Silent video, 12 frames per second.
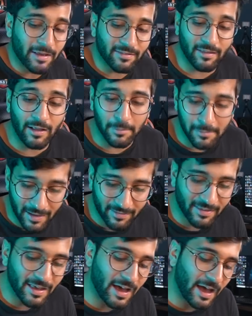بس
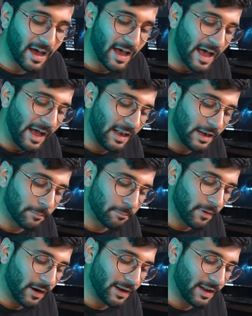المسكه احلى
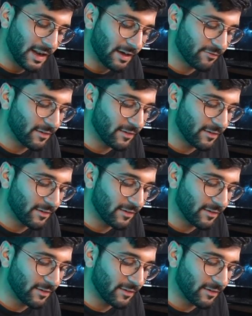بهاي اللفه